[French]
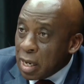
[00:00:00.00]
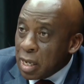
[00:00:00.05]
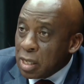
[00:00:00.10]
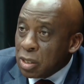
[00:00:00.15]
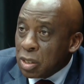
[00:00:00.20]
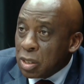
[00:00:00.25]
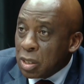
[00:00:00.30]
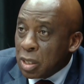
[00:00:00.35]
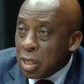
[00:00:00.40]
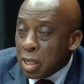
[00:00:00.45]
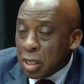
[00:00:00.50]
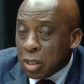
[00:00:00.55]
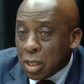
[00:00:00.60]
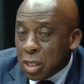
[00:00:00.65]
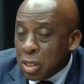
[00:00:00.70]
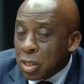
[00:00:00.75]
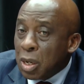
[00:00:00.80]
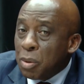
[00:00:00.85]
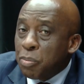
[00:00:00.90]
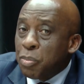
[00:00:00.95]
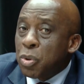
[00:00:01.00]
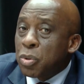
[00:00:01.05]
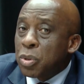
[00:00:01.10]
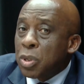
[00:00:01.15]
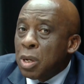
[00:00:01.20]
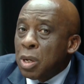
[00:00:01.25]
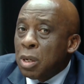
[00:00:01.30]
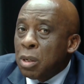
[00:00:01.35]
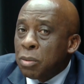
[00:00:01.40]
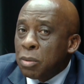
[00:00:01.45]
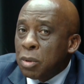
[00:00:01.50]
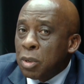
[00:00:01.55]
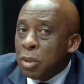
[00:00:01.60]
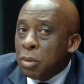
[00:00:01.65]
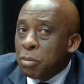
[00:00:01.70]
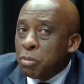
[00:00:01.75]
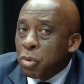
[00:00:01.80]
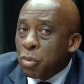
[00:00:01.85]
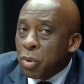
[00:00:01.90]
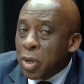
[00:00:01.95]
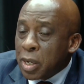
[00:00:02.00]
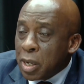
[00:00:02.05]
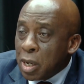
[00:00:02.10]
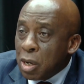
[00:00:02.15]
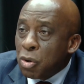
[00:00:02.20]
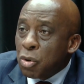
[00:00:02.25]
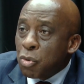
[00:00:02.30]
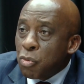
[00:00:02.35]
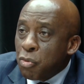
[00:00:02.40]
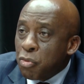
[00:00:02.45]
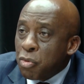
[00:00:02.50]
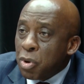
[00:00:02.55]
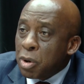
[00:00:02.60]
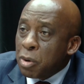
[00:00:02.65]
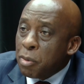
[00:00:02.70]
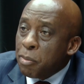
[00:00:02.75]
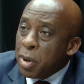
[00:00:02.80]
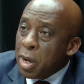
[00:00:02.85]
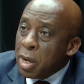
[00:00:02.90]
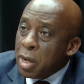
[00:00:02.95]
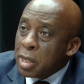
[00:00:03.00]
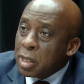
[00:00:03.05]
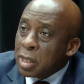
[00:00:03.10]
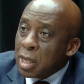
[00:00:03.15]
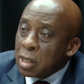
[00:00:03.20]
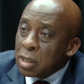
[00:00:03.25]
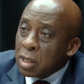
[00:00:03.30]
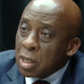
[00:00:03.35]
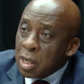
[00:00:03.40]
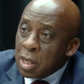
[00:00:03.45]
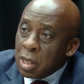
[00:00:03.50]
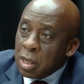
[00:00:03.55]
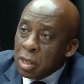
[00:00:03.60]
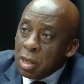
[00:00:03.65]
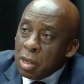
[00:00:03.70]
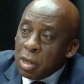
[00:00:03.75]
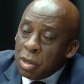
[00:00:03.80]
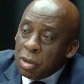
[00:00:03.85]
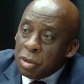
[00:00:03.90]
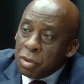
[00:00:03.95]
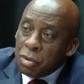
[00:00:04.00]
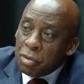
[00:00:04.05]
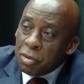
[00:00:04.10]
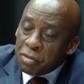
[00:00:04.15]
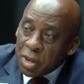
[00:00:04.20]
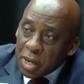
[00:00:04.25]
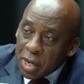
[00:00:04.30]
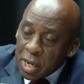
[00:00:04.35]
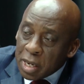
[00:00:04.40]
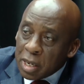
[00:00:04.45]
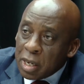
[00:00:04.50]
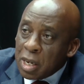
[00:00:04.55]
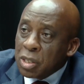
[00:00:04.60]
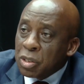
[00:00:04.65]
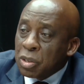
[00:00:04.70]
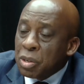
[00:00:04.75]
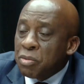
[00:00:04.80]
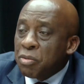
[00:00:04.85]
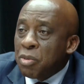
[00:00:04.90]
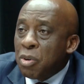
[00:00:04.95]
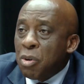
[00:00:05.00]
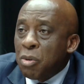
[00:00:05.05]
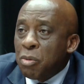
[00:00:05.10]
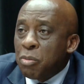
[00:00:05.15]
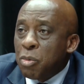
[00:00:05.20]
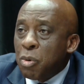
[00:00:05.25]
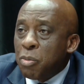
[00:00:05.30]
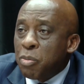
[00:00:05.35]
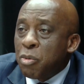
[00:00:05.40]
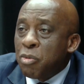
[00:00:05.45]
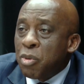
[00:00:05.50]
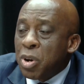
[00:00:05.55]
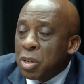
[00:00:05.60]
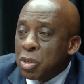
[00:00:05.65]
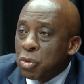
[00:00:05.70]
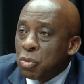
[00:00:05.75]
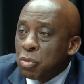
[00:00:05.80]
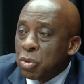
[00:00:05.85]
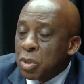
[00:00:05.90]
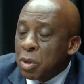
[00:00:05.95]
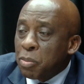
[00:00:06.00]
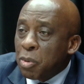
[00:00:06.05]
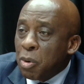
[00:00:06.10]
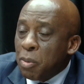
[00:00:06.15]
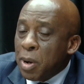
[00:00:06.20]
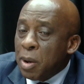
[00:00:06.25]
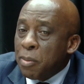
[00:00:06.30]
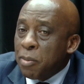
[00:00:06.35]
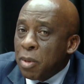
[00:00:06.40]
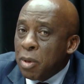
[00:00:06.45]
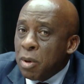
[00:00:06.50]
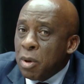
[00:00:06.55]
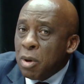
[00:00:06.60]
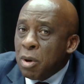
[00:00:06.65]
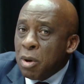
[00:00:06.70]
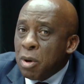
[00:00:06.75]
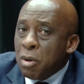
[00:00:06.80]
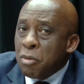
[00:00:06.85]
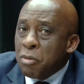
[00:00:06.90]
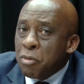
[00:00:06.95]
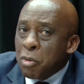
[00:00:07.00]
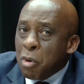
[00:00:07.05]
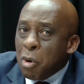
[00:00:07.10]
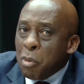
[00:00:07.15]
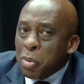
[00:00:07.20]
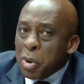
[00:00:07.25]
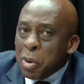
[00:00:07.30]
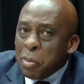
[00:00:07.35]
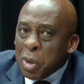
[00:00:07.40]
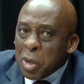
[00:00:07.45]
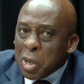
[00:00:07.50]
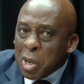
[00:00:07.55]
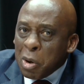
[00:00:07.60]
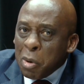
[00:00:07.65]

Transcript: l'Est qui est très important, euh, pour lequel le gouvernement est en train de faire un grand effort pour pouvoir résoudre ces problèmes. Vous comprenez que